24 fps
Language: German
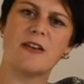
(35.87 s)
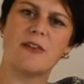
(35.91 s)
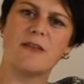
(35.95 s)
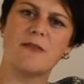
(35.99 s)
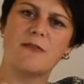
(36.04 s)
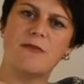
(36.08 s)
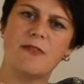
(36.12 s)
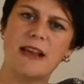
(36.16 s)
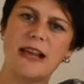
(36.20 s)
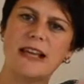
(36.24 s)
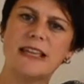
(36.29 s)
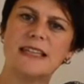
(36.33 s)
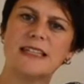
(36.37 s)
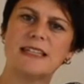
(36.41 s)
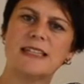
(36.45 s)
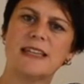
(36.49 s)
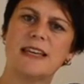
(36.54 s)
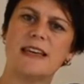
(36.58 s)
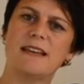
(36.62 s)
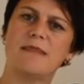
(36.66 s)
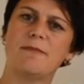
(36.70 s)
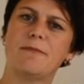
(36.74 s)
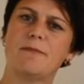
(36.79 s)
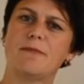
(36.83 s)

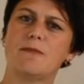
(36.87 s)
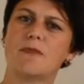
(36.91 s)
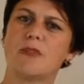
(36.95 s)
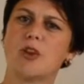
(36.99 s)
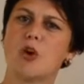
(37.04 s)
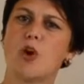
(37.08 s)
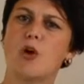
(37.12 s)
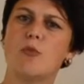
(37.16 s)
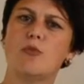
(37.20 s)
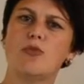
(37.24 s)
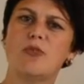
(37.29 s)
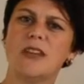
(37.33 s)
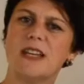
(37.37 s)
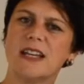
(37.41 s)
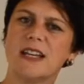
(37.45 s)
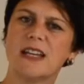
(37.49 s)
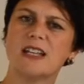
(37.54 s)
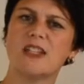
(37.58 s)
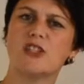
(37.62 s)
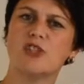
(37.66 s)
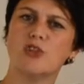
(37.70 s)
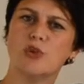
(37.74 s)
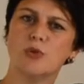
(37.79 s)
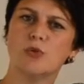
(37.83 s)
welche
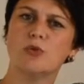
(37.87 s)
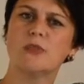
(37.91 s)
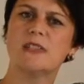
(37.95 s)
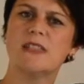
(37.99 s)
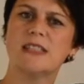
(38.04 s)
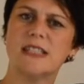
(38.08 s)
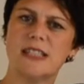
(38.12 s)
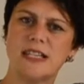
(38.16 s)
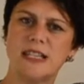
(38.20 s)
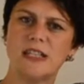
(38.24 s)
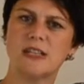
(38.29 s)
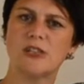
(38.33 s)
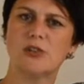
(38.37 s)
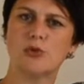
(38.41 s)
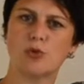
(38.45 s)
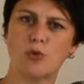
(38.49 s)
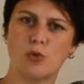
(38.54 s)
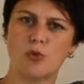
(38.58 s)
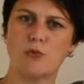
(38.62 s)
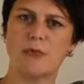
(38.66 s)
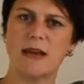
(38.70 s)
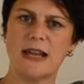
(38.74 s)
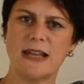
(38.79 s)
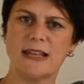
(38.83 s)

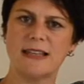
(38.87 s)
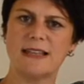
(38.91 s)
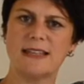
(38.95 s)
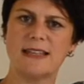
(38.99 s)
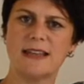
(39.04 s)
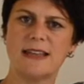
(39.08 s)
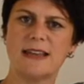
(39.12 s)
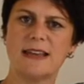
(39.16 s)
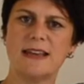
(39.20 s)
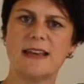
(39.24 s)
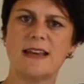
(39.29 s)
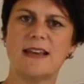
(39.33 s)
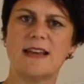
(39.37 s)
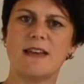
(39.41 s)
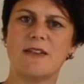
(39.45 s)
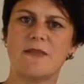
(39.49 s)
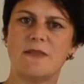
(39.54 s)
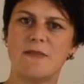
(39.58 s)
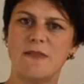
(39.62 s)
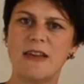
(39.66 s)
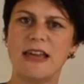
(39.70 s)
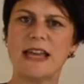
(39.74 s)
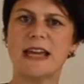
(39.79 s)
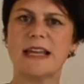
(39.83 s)
Kommunikationsinstrumente
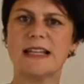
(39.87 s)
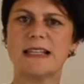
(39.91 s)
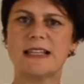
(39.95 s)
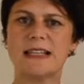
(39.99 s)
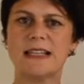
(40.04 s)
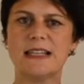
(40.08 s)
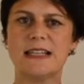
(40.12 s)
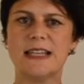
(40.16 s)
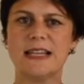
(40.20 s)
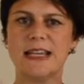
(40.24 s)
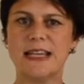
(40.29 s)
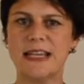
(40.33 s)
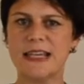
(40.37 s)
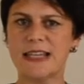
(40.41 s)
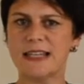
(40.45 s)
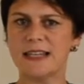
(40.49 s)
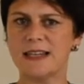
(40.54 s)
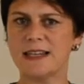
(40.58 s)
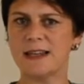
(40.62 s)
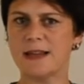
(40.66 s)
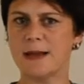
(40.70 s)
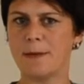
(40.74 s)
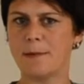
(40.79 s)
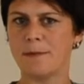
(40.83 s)
werden
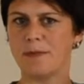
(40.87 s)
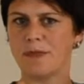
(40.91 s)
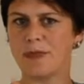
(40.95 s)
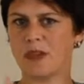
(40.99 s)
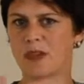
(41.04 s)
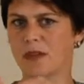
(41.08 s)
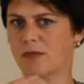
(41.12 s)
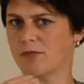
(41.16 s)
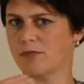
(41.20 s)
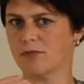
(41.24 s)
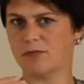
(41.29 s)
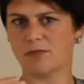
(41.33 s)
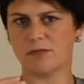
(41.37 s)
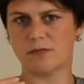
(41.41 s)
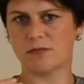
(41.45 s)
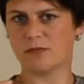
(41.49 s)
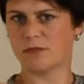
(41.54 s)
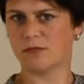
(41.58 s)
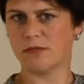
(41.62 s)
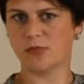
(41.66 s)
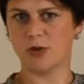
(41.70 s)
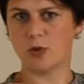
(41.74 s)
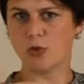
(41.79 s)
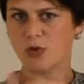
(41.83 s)
in
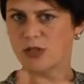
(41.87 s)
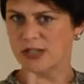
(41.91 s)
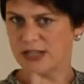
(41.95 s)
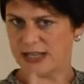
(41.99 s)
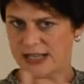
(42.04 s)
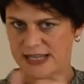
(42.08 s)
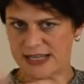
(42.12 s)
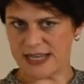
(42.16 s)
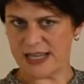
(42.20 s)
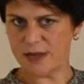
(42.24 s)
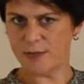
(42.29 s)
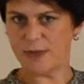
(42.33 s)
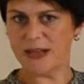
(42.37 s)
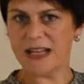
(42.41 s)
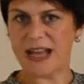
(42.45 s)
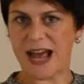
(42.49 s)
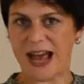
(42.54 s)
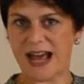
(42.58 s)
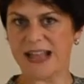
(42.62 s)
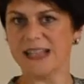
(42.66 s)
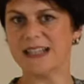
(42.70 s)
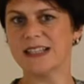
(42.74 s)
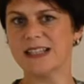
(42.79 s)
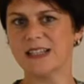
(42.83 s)
Unternehmen
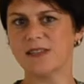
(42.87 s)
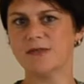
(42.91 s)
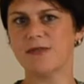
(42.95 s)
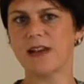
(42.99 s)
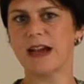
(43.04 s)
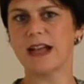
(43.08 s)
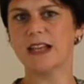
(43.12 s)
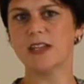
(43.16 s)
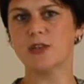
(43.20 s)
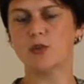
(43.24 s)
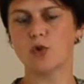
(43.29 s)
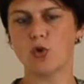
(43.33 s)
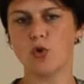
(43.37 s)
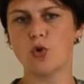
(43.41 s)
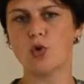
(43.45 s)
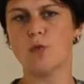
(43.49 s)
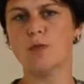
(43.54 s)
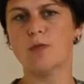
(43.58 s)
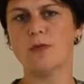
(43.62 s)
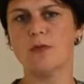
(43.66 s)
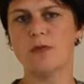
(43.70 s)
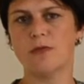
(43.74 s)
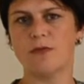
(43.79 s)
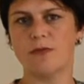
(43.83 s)
angewandt,
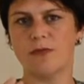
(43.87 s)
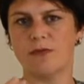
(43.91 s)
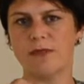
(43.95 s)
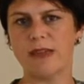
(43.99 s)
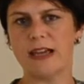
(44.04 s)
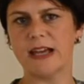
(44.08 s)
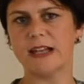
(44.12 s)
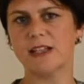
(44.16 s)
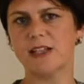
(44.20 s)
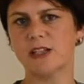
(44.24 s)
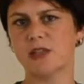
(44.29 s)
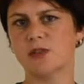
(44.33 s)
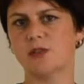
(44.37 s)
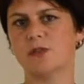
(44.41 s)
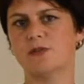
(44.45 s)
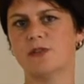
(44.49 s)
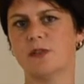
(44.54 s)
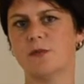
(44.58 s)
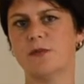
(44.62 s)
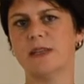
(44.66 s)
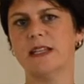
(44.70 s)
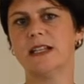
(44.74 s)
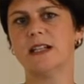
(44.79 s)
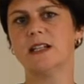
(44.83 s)
um Werte zu
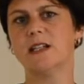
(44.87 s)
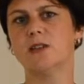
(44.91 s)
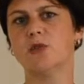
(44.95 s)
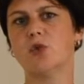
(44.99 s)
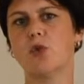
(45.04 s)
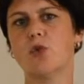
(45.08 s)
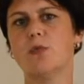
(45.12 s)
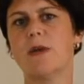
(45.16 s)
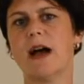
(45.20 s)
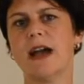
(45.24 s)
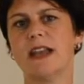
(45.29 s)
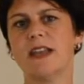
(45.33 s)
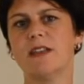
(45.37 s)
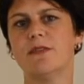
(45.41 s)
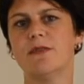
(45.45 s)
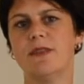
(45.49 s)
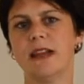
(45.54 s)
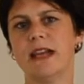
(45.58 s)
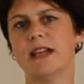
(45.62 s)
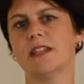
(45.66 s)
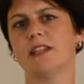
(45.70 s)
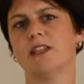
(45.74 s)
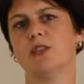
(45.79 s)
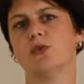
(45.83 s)
vermitteln, um eine
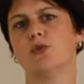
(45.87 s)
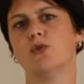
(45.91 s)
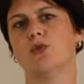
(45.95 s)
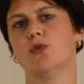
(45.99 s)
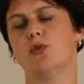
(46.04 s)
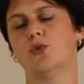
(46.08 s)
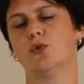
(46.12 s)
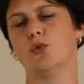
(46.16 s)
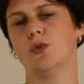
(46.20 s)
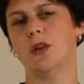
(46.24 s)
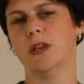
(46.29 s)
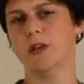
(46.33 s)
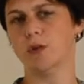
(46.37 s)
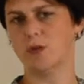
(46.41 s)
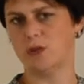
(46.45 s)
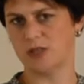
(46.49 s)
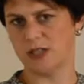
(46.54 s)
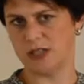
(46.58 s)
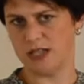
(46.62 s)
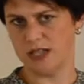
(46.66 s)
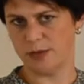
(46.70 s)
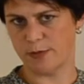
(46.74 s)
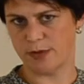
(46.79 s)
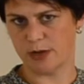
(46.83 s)
Wertekultur in
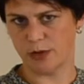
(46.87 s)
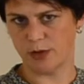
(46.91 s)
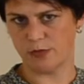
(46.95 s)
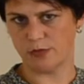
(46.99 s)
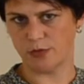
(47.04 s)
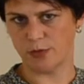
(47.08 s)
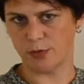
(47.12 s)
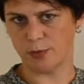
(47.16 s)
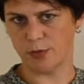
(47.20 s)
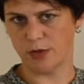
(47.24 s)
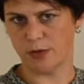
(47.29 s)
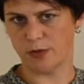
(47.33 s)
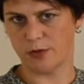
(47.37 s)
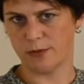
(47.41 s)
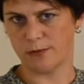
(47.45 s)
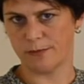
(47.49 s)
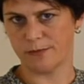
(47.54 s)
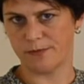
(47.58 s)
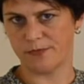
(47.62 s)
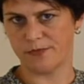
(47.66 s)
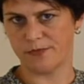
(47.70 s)
Unternehmen aufzubauen.